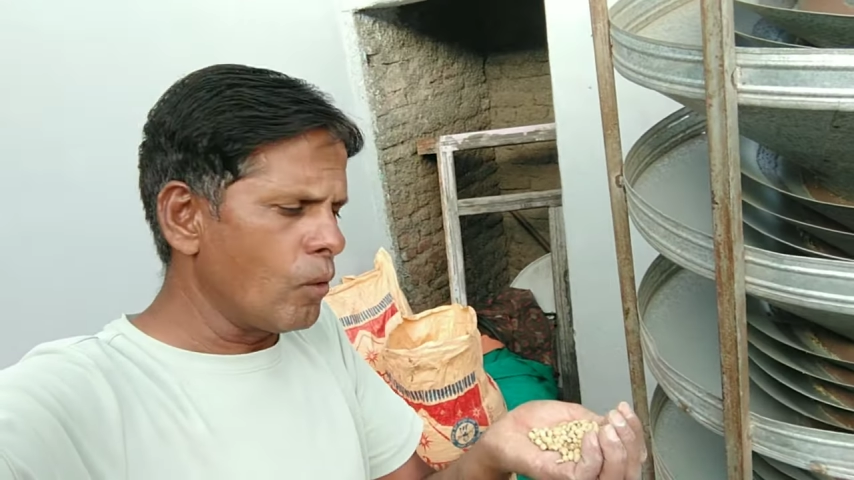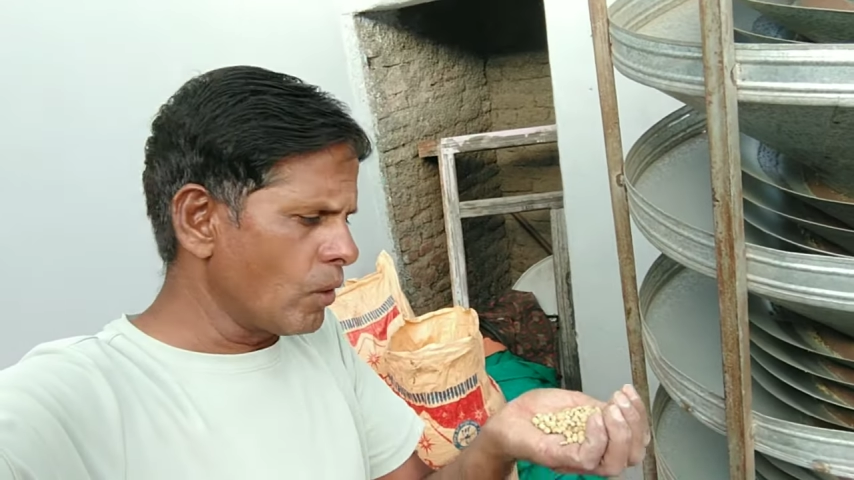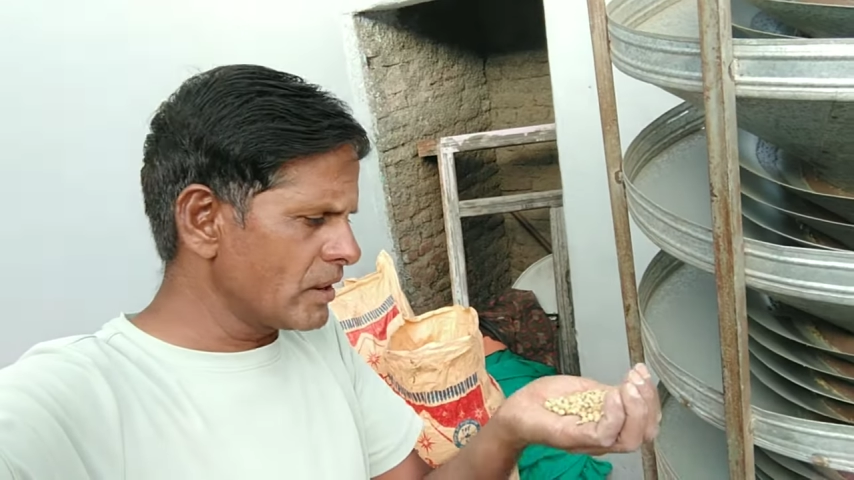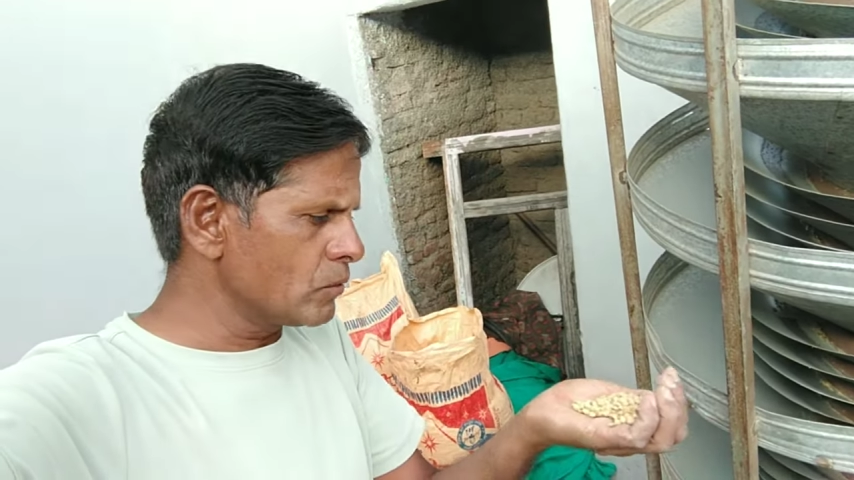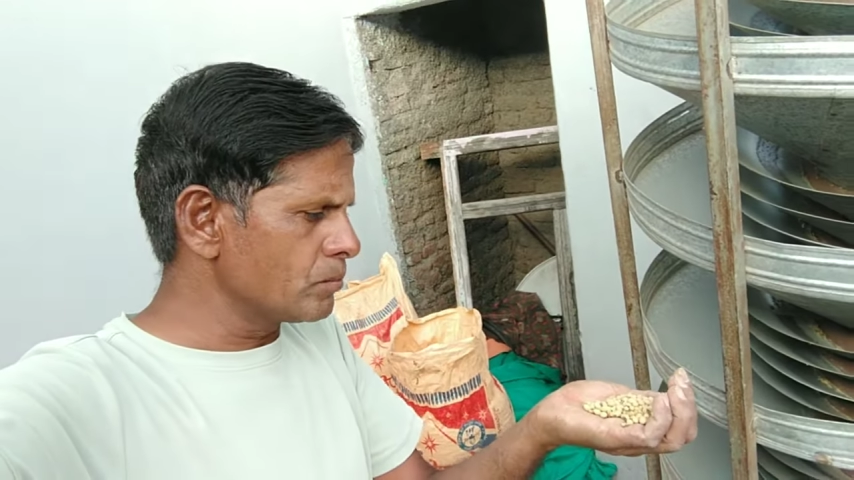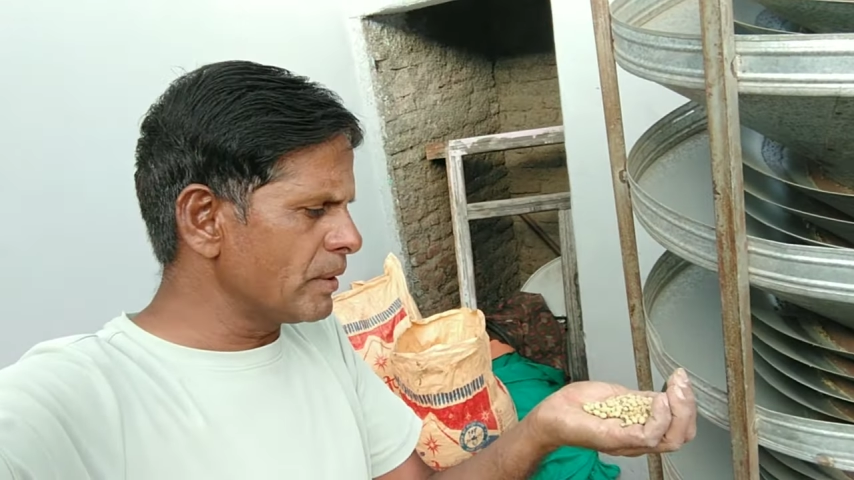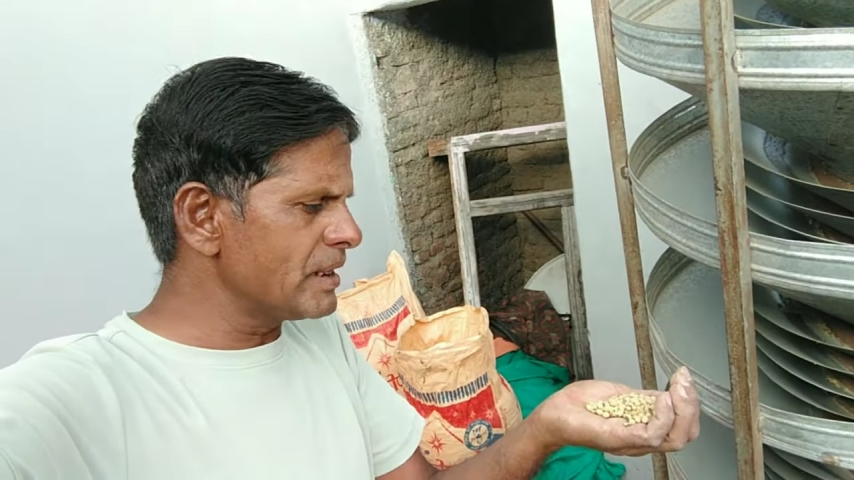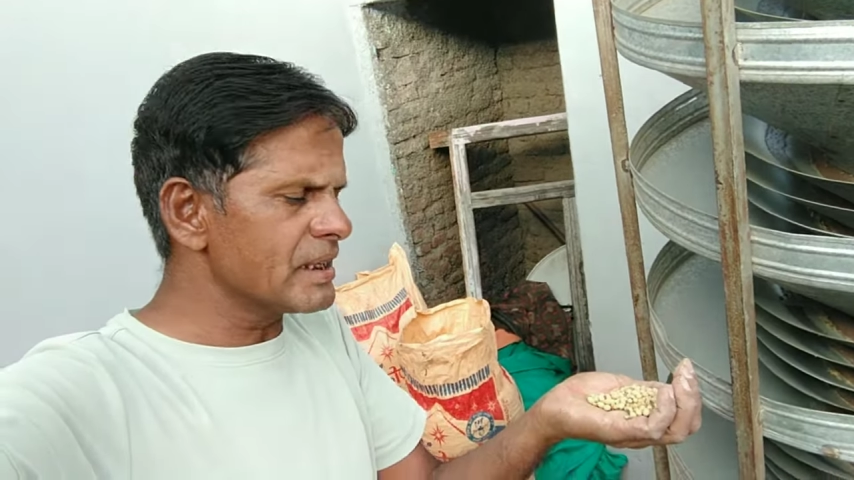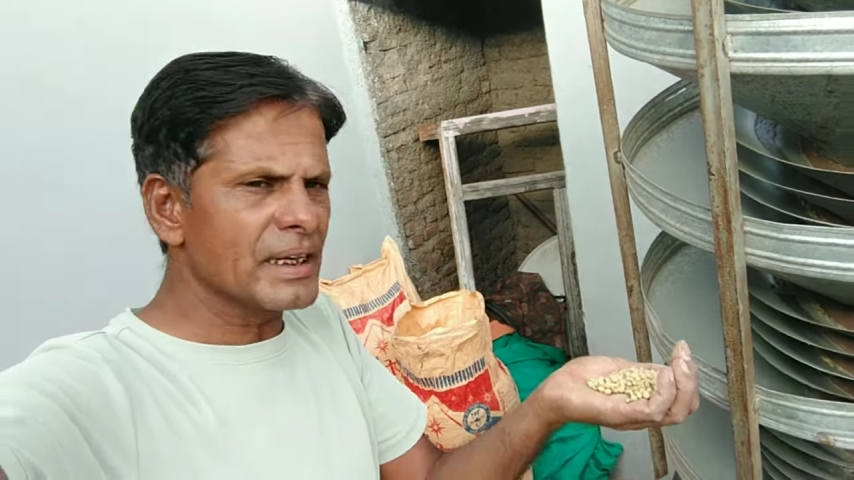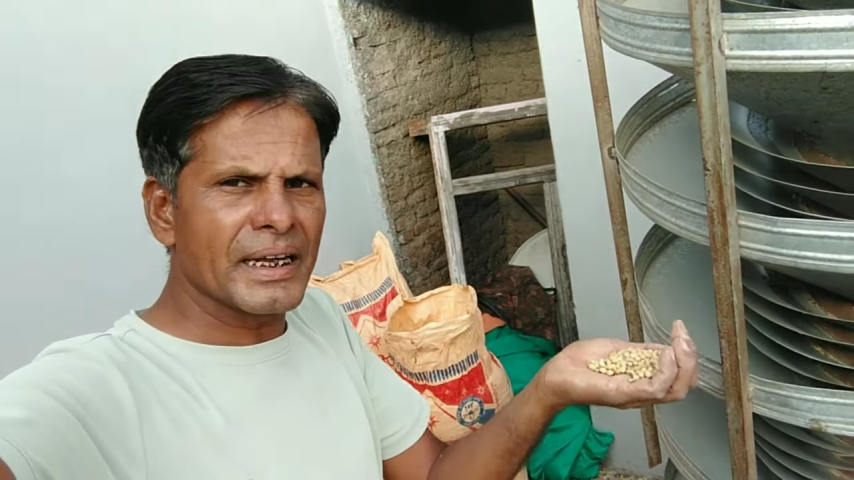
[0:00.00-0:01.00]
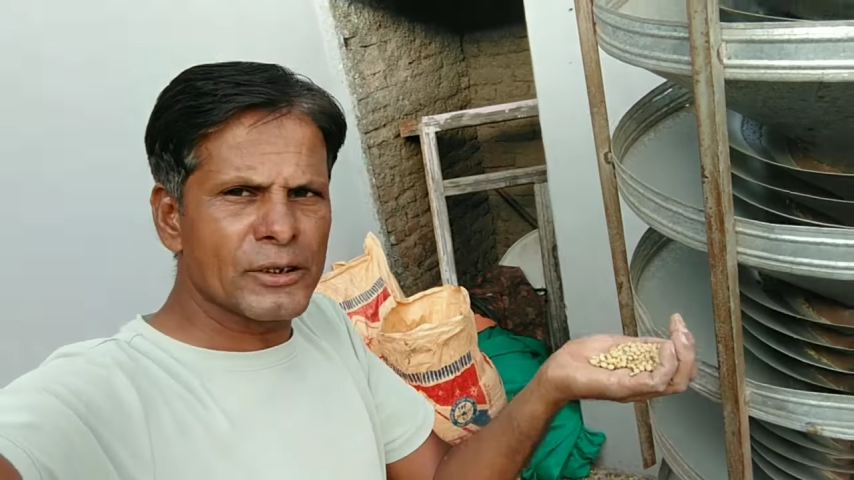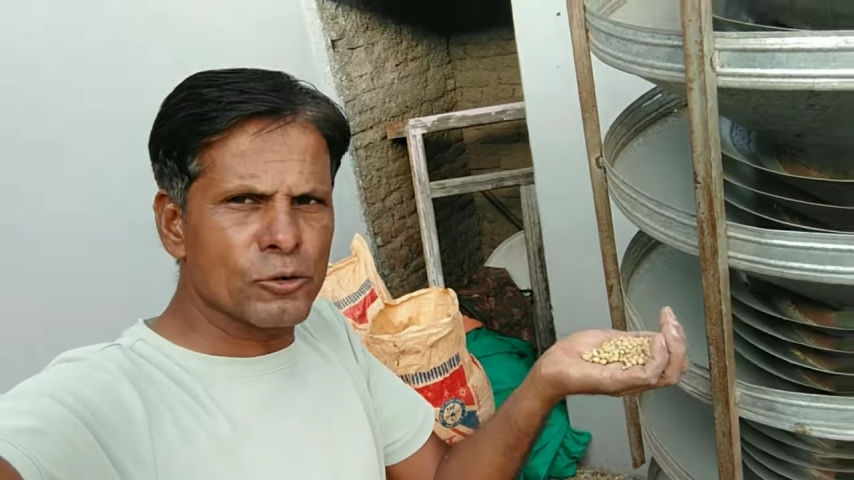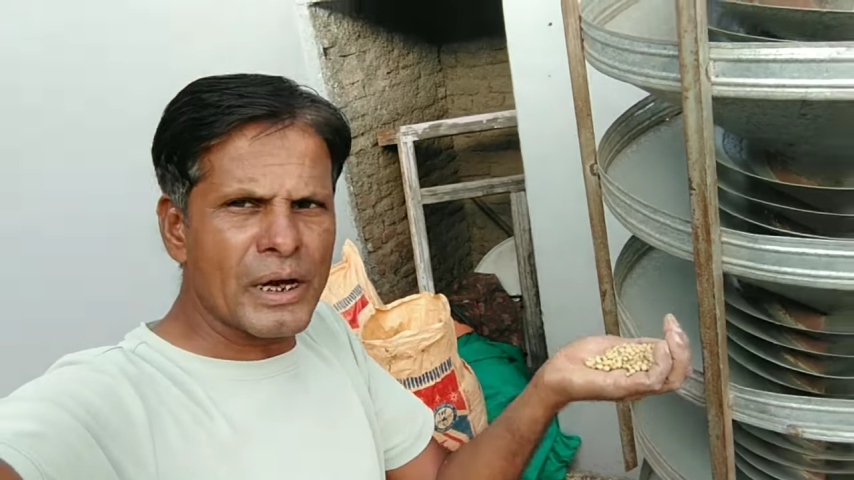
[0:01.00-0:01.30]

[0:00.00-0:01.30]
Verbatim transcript: और जो बीज इनकी जो